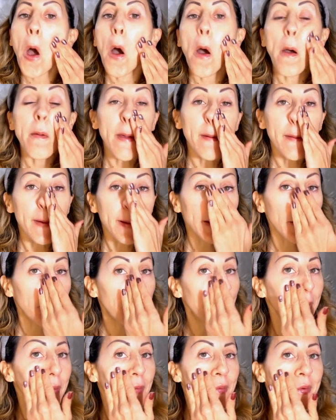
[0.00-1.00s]
Ovviamente
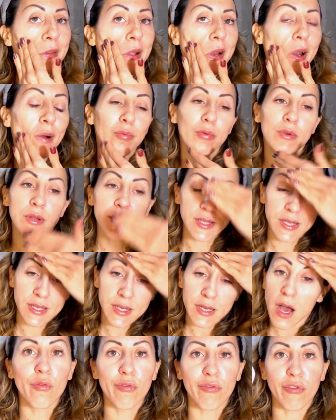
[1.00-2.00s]
quando fate la
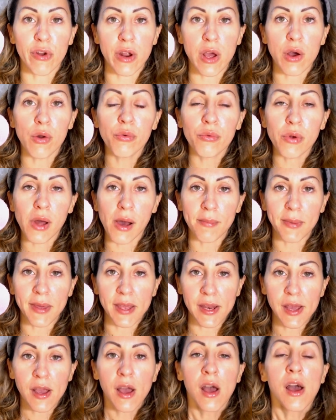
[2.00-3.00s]
pulizia Foreo Luna
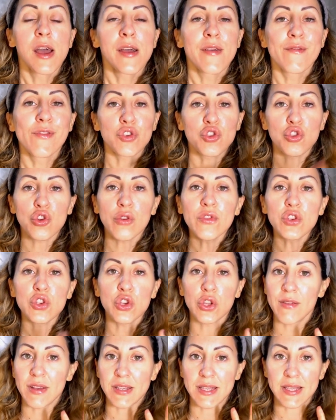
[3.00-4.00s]
Mini il vostro viso
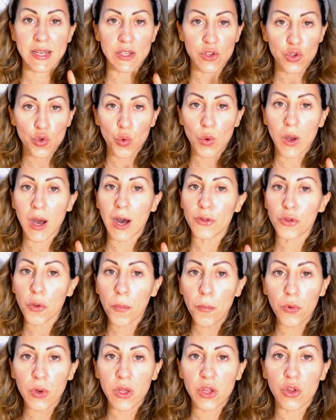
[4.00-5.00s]
deve essere struccato e
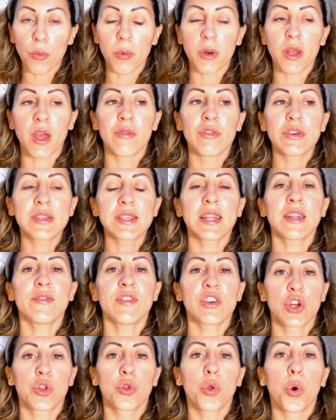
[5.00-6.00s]
pulito perché voi state
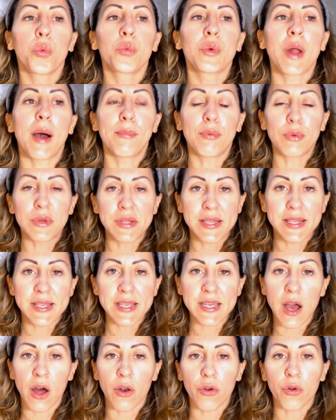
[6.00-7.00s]
facendo una
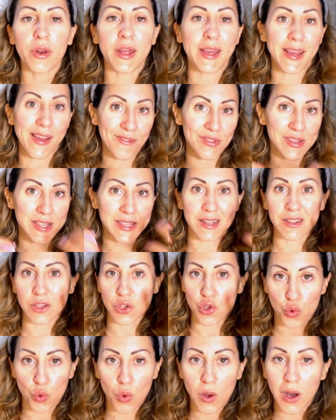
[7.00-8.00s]
pulizia non è che vi state
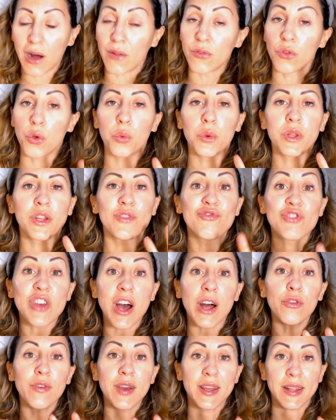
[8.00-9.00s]
struccando quindi
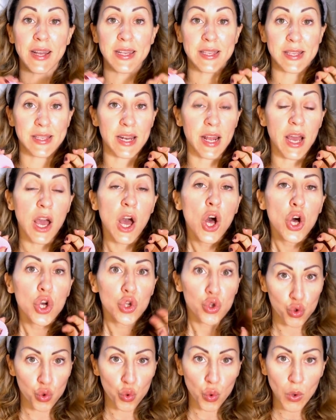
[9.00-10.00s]
già dovete essere
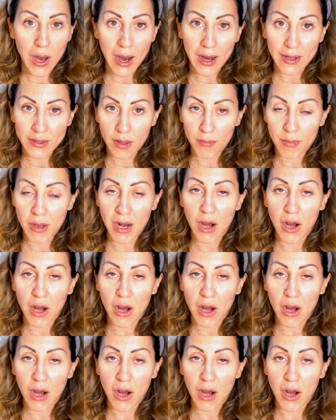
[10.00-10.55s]
struccate mi